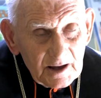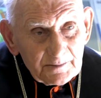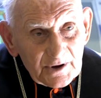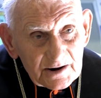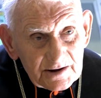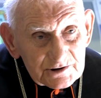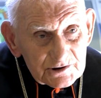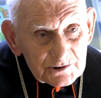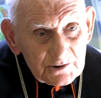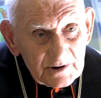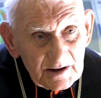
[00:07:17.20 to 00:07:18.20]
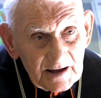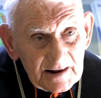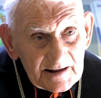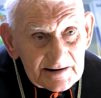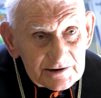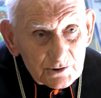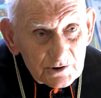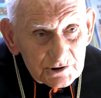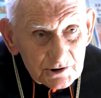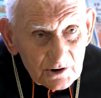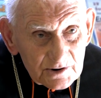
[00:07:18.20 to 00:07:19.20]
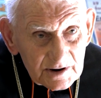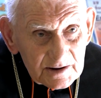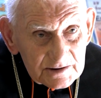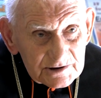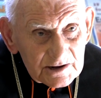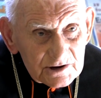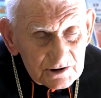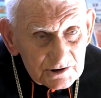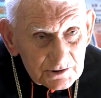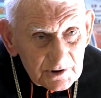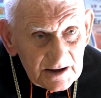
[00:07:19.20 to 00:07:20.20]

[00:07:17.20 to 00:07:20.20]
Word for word: Perché Gesù è la risurrezione, senza Gesù